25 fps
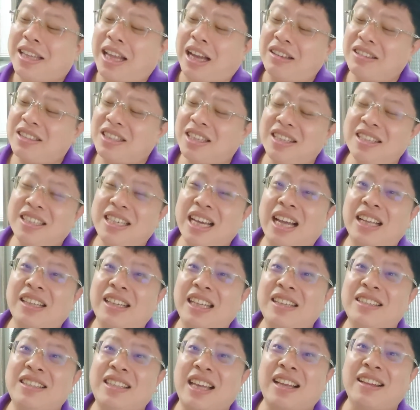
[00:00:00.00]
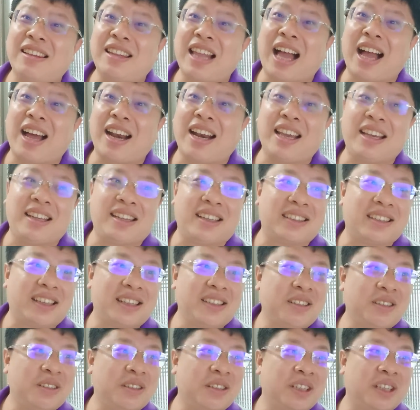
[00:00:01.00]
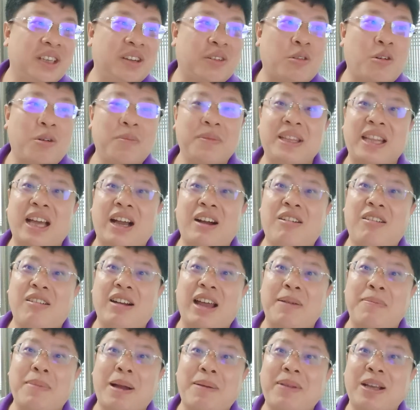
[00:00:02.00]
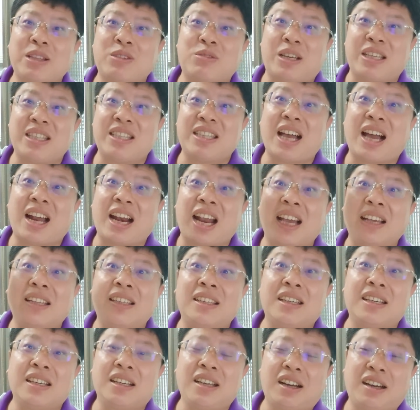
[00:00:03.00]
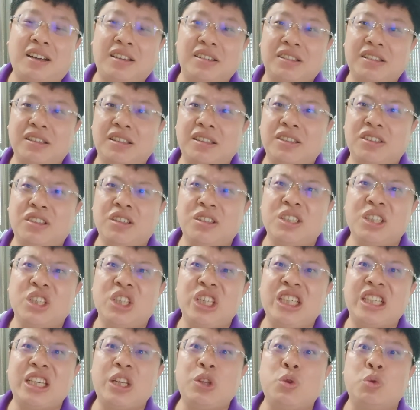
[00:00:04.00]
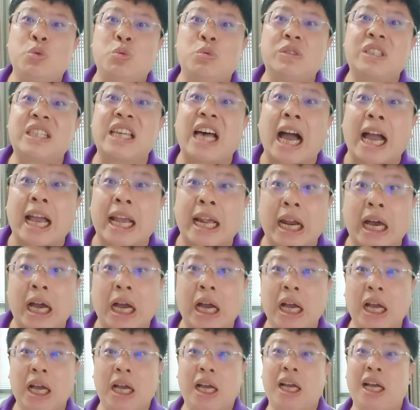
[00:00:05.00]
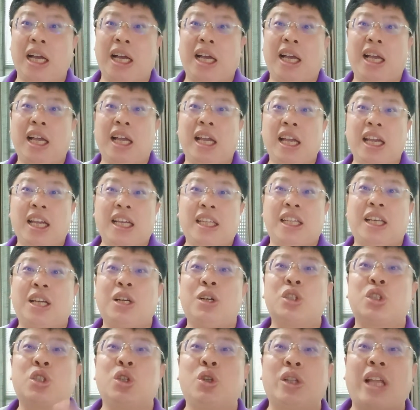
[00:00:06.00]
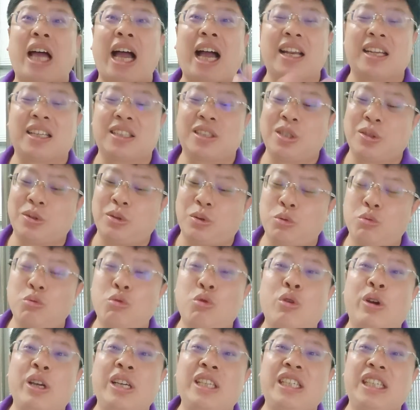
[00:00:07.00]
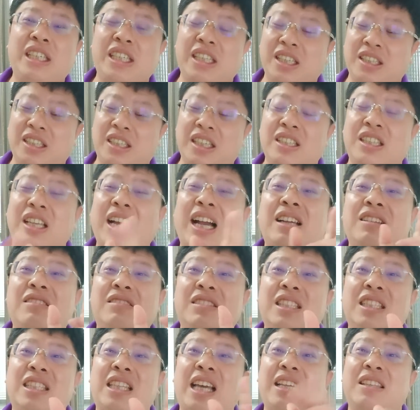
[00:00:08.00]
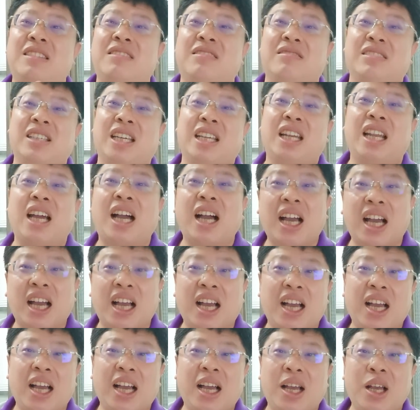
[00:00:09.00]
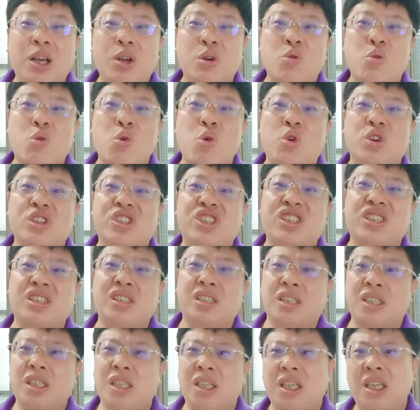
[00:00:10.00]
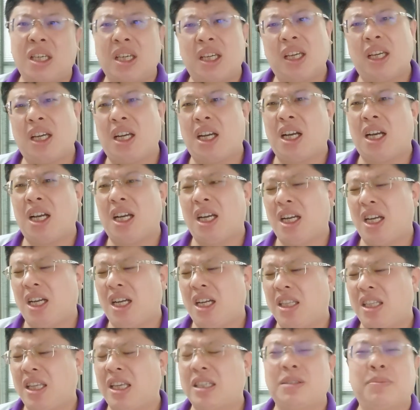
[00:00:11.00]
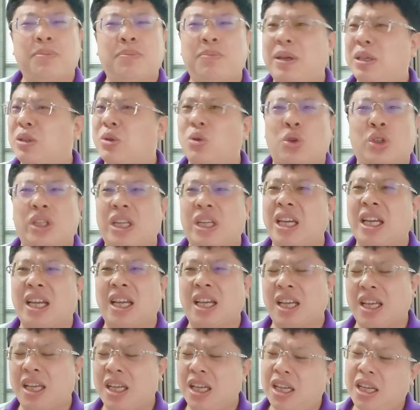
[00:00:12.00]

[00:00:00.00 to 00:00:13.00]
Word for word: 然后剩下第三大类的人，就是你国民党后来慢慢转上来的啊，就是一些奴才啦，能够受他的这种乌龟气的人，大概就是三种人了：国士啊，那是被锁定